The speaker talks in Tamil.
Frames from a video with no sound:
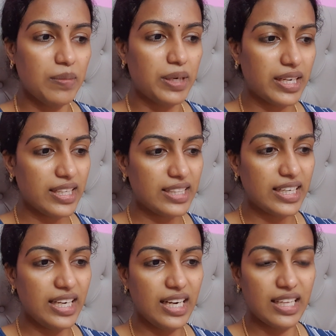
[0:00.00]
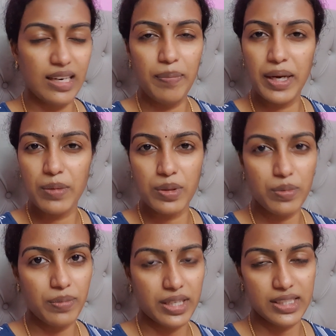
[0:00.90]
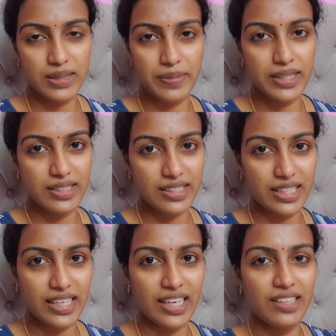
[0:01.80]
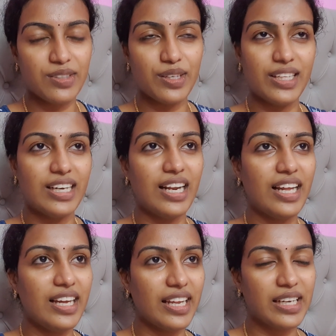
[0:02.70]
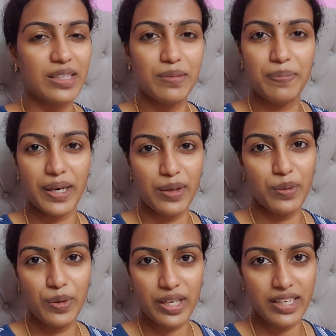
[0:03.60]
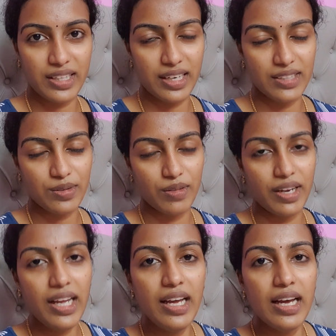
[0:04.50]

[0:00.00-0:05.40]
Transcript: பட் எனக்கு தெரியல அதெல்லாம் பார்க்கும்போது ரொம்ப கஷ்டமாக இருந்துச்சு சரியா ஸோ அதனால் எனக்கு படம் ஓகேன்னு தான் நான் சொல்லுவேன்